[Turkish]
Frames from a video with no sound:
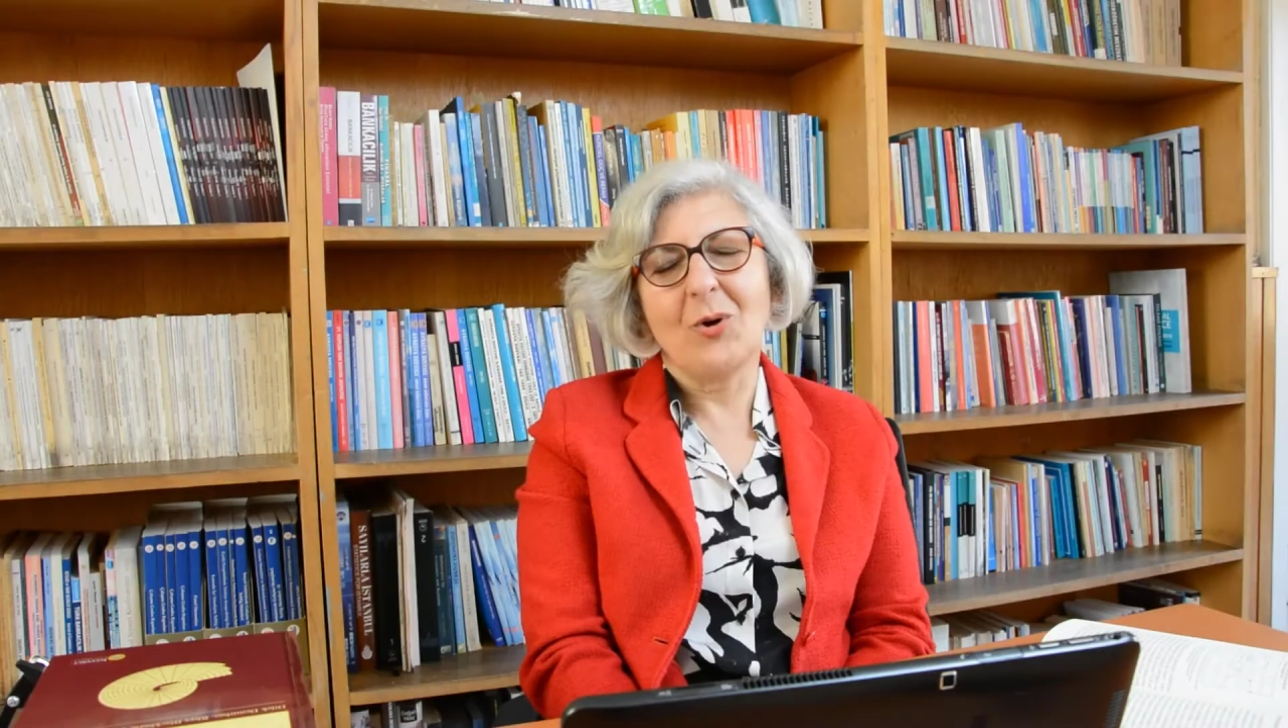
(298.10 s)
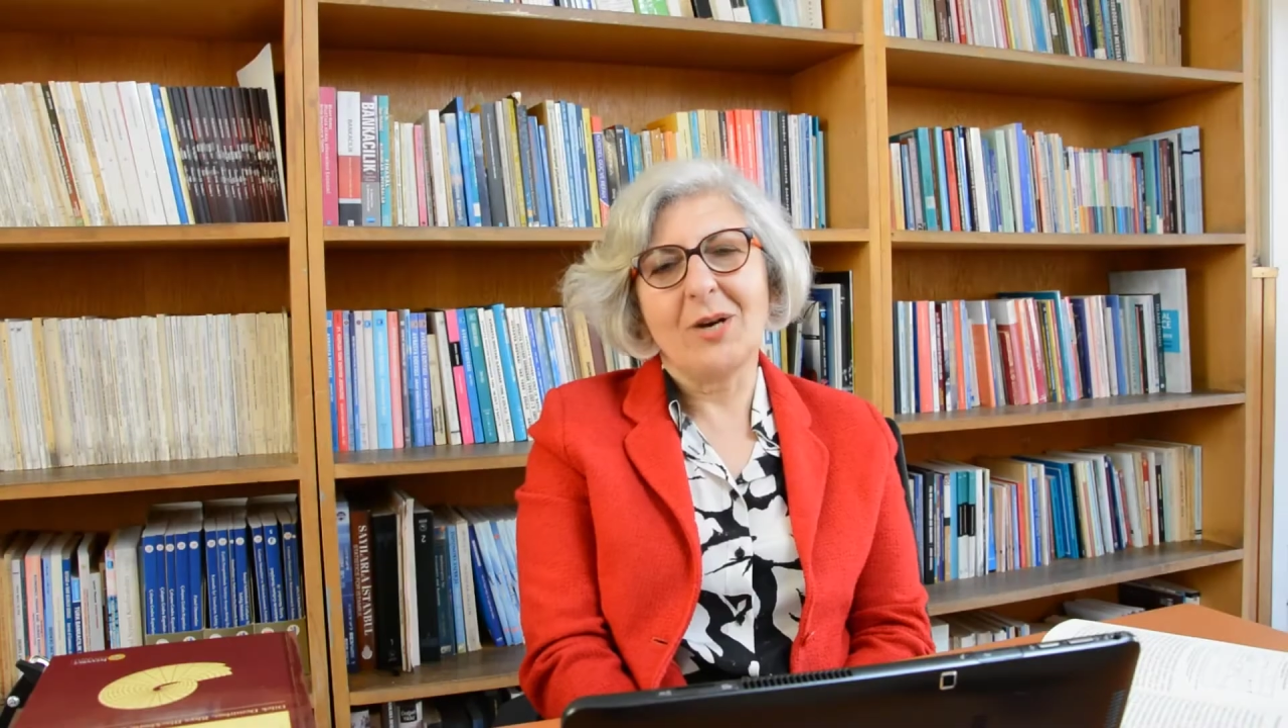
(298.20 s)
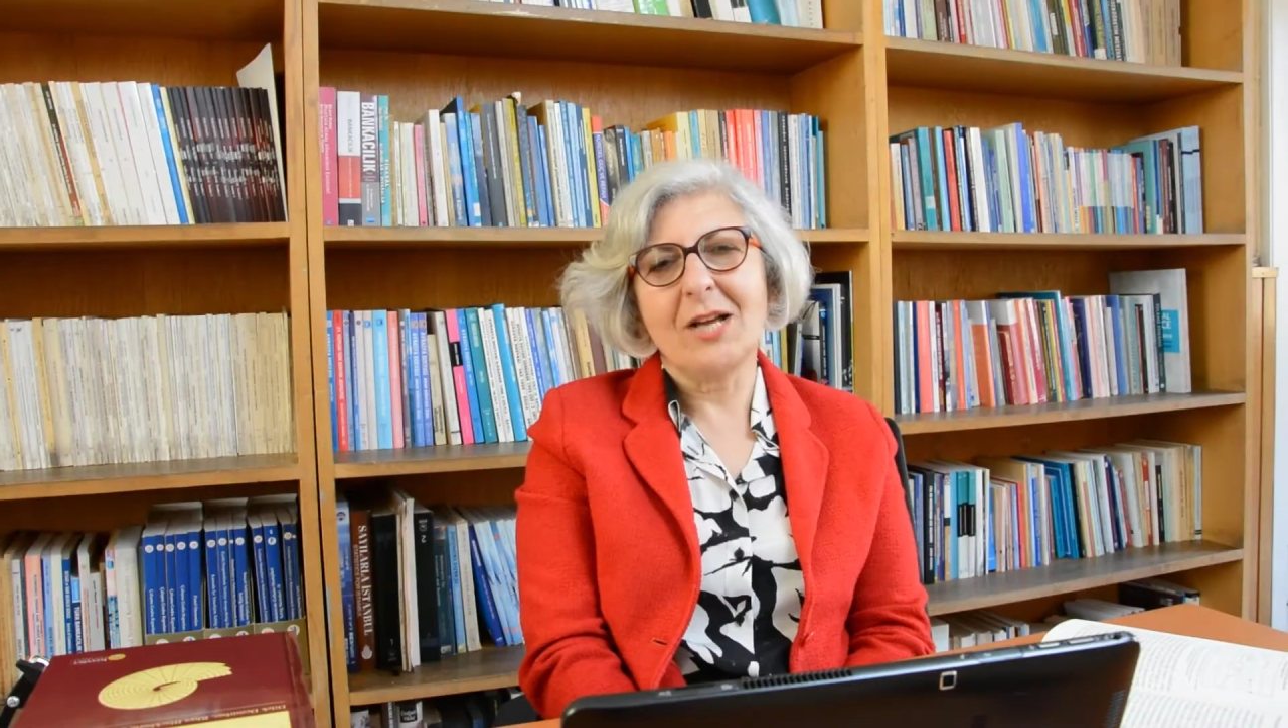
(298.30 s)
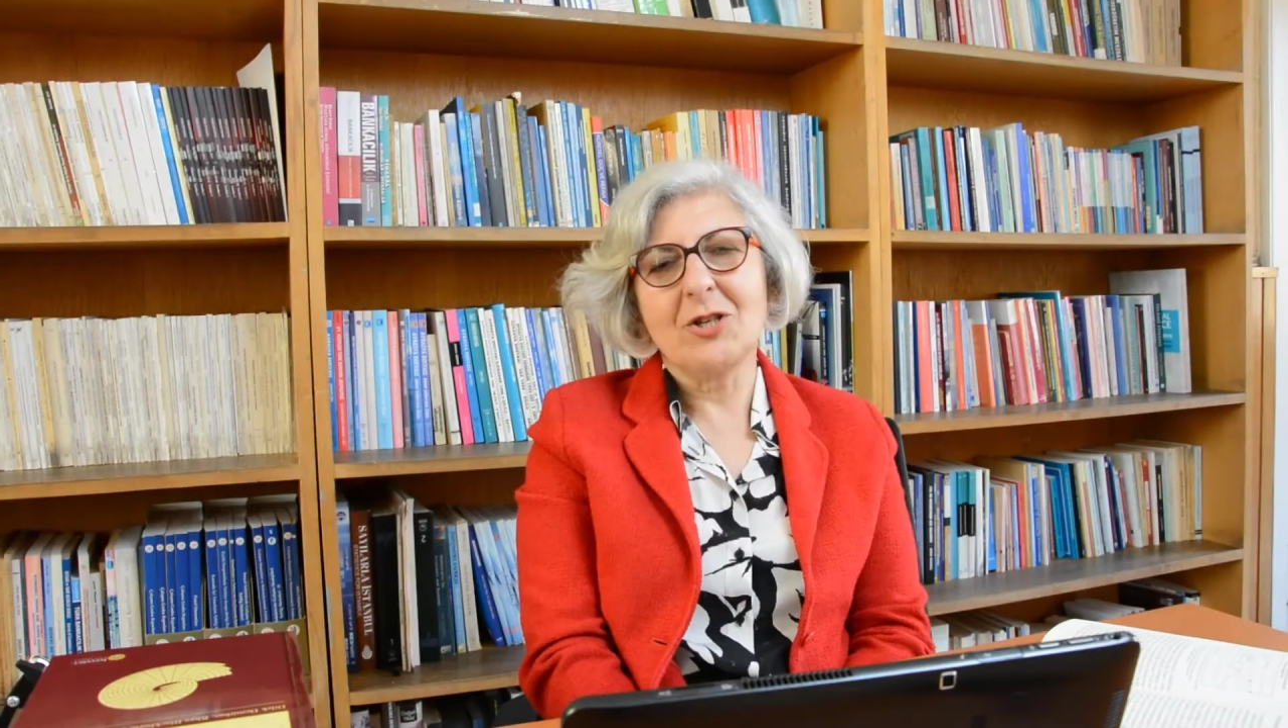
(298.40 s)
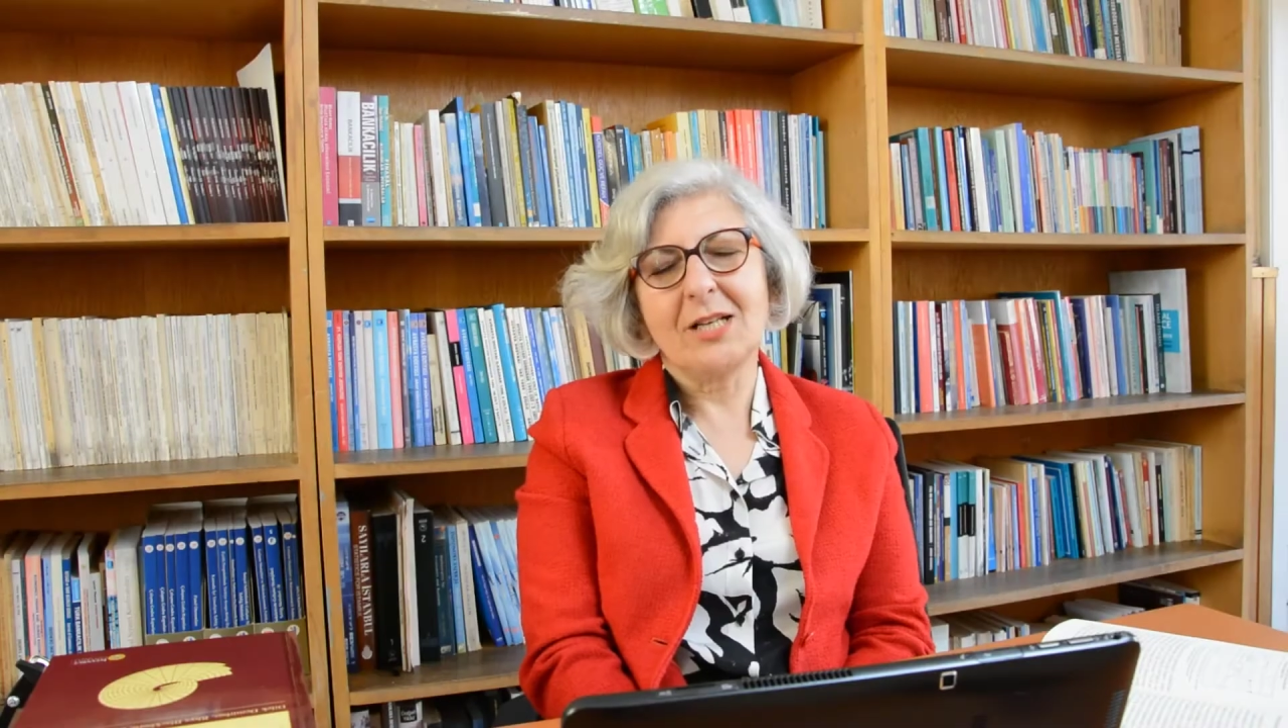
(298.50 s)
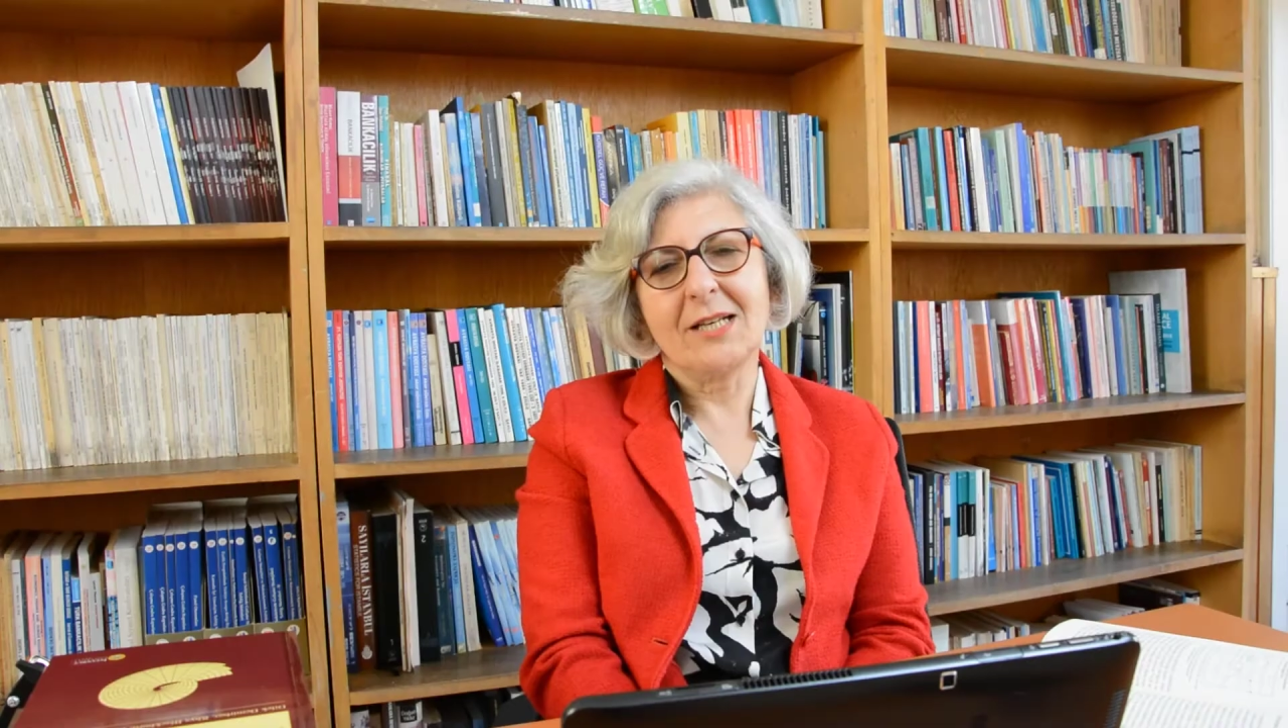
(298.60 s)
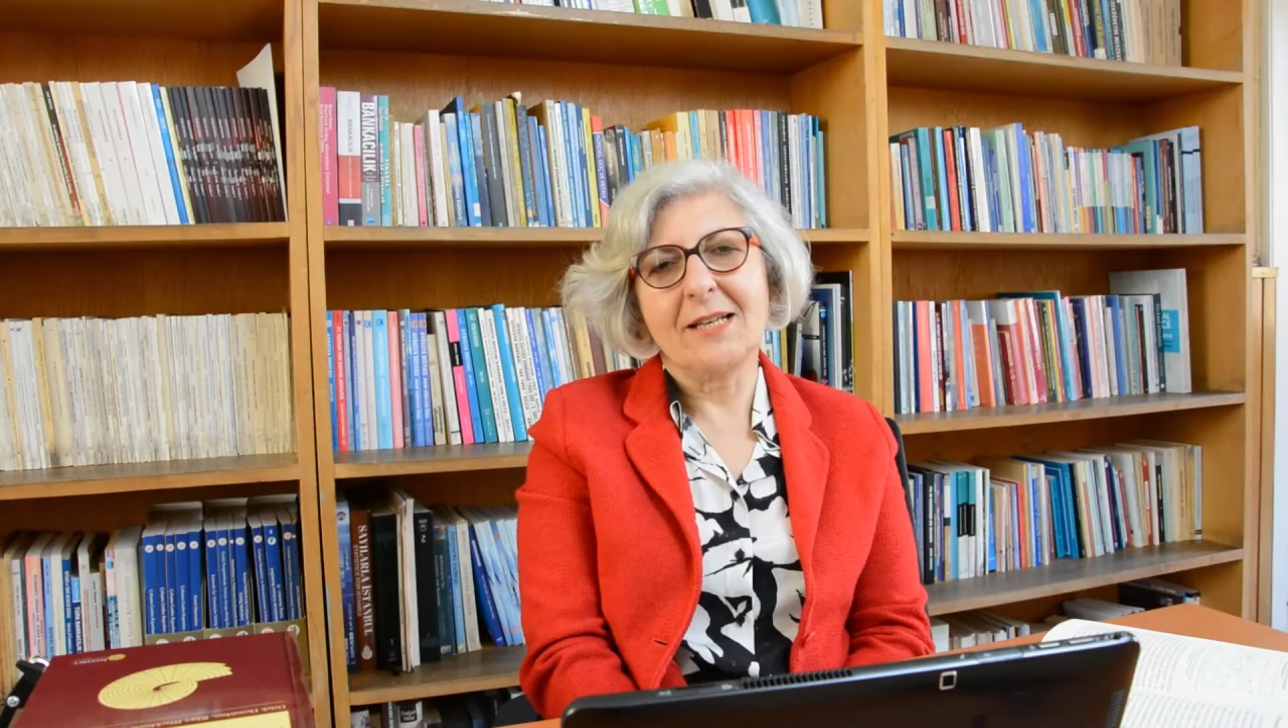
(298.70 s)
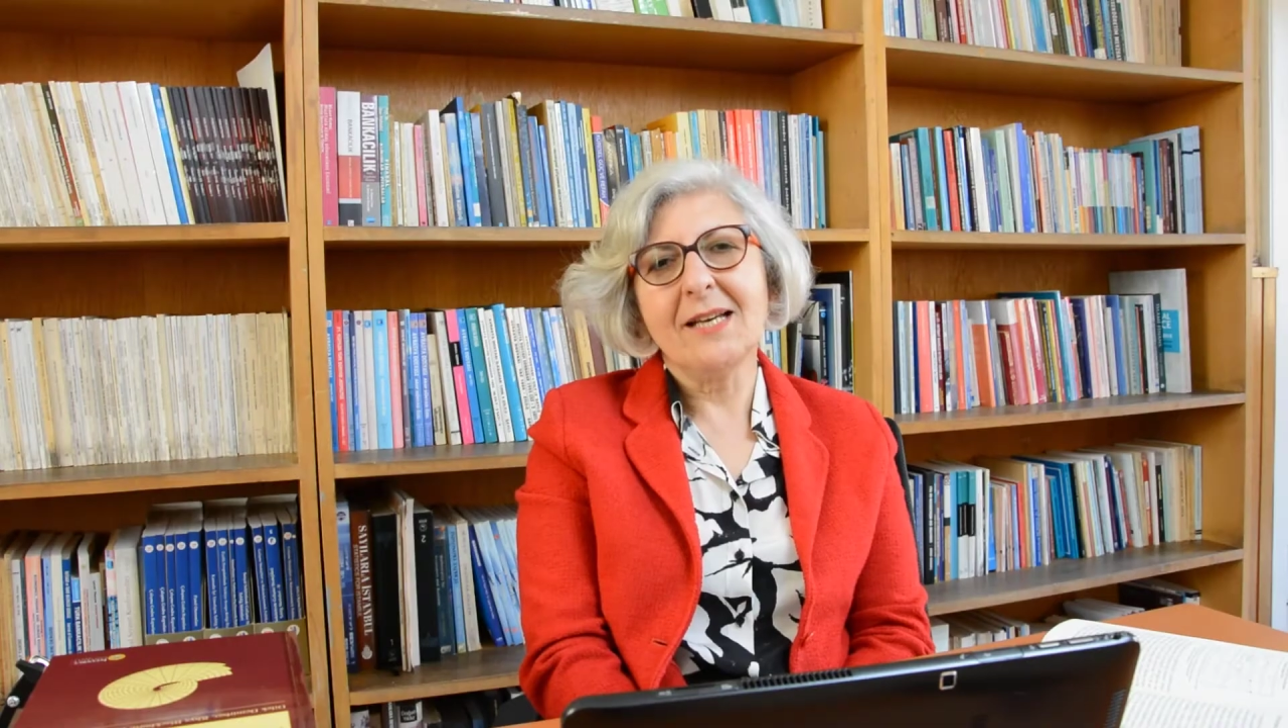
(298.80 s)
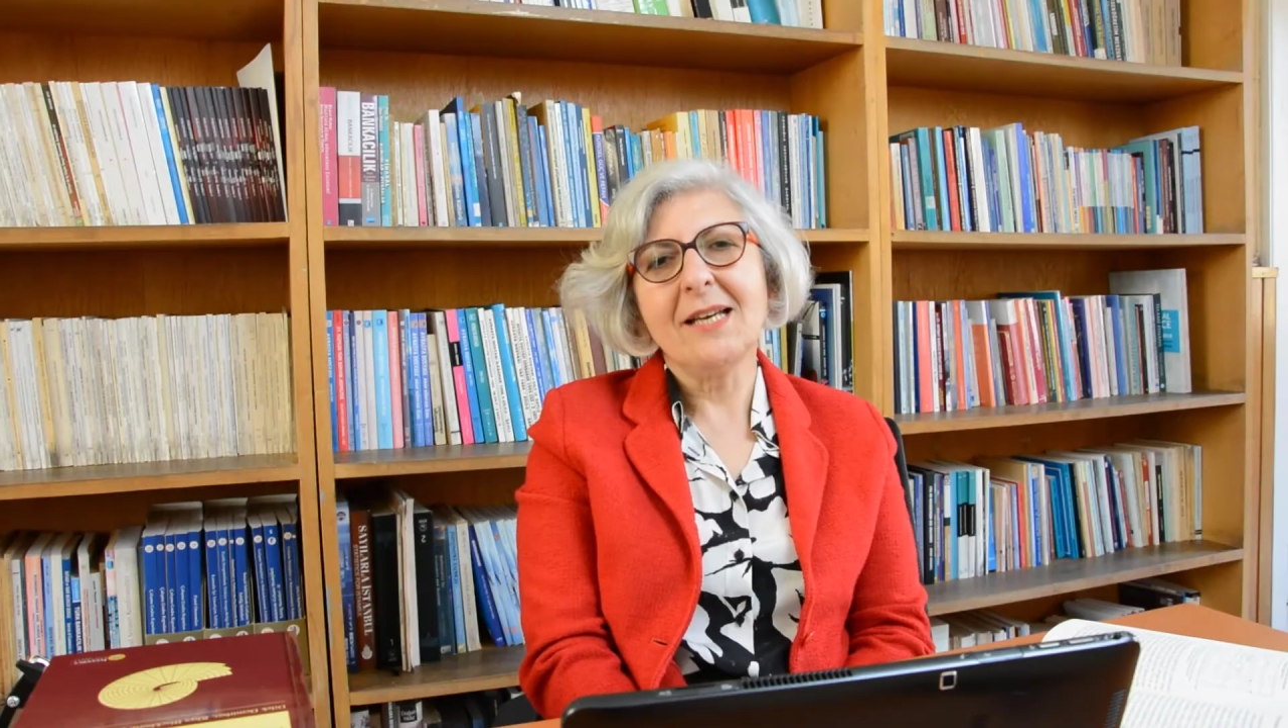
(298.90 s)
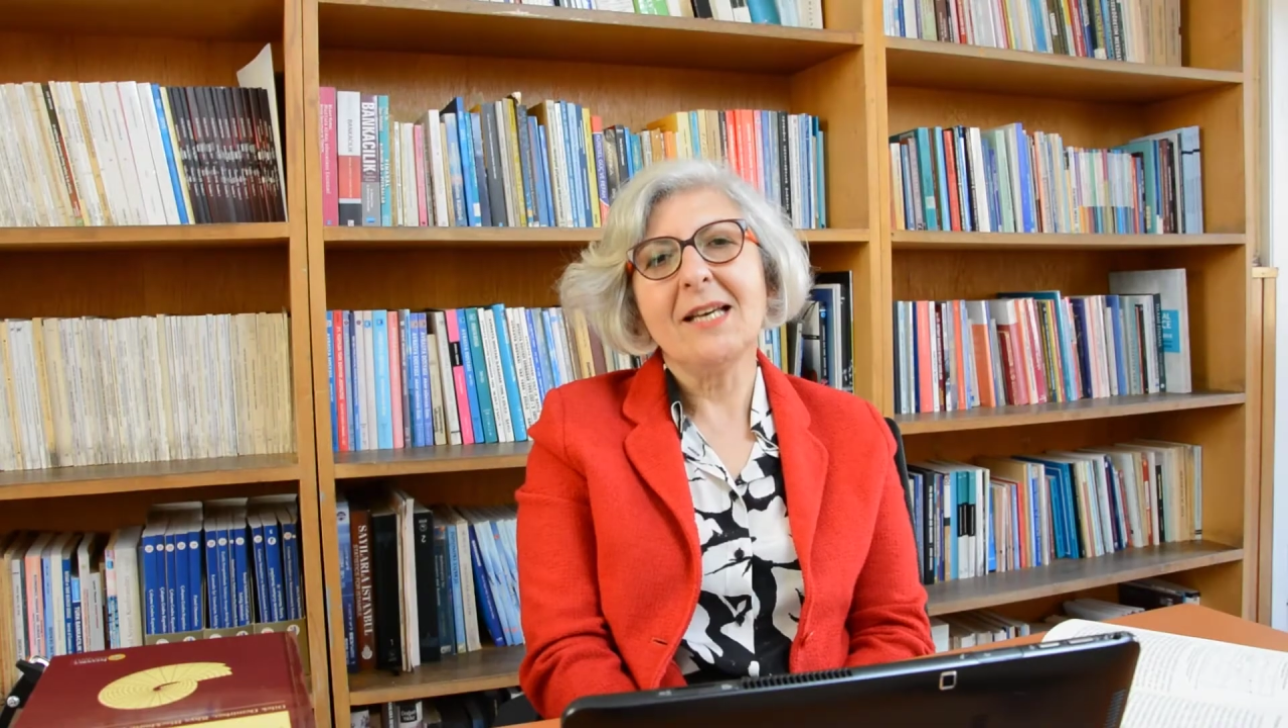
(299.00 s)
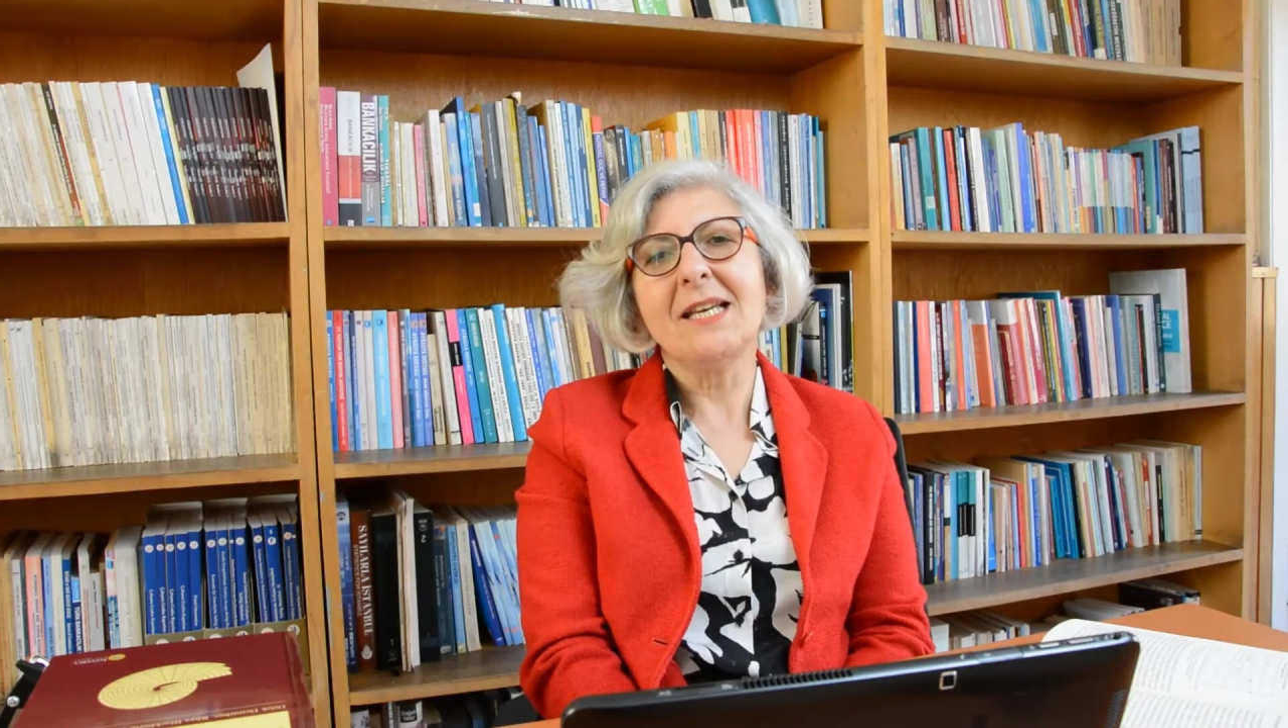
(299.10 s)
öğrencilere de